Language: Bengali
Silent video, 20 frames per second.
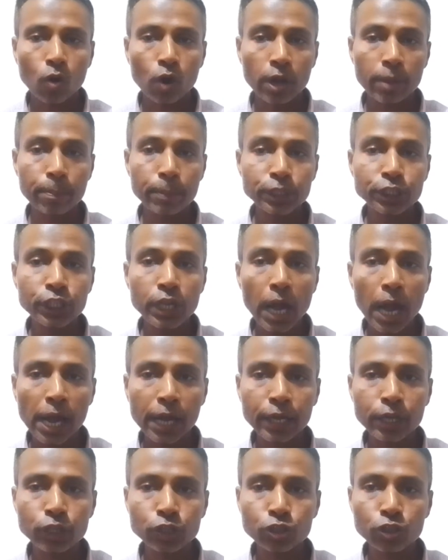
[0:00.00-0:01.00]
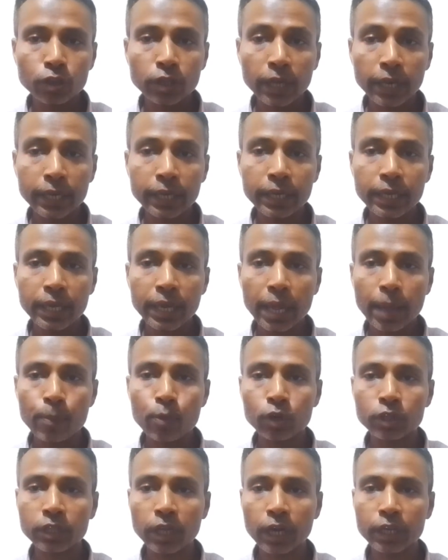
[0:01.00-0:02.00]
অনেক বেশি আকৃষ্ট থাকে
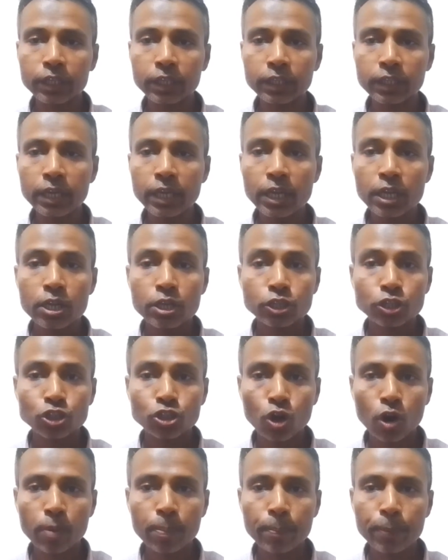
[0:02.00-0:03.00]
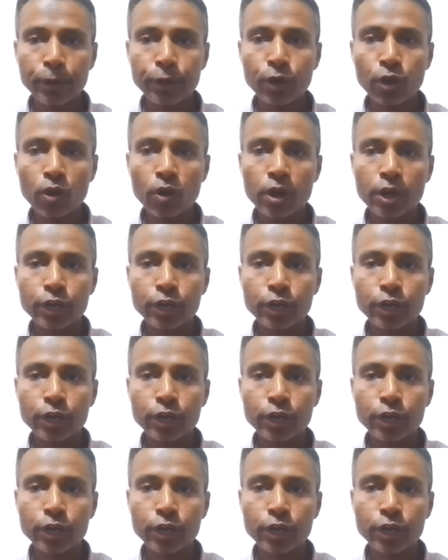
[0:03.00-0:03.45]
এবং তারা যাতে শর্ট ভিডিও